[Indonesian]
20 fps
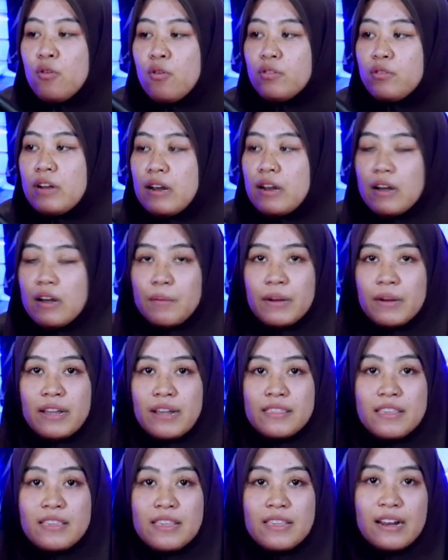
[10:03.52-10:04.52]
Udah lengkap
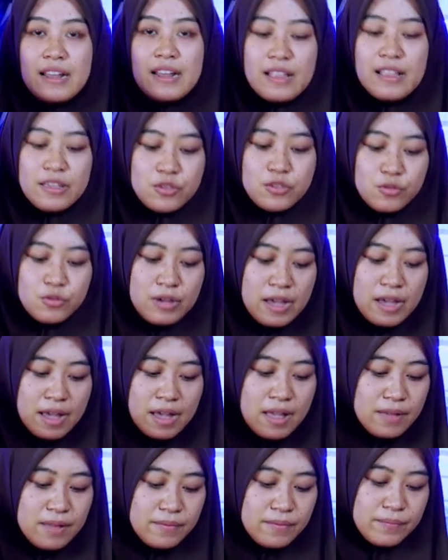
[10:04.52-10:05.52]
dengan cincin laras
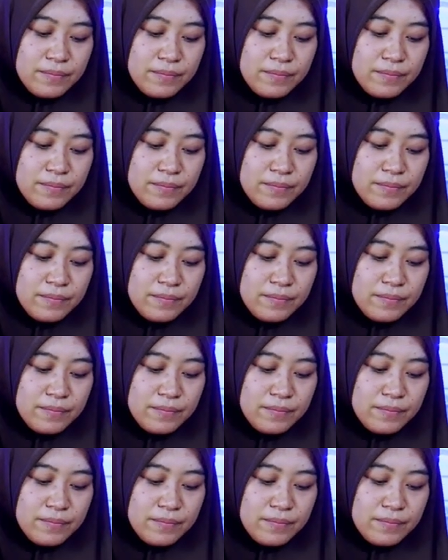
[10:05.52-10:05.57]
juga.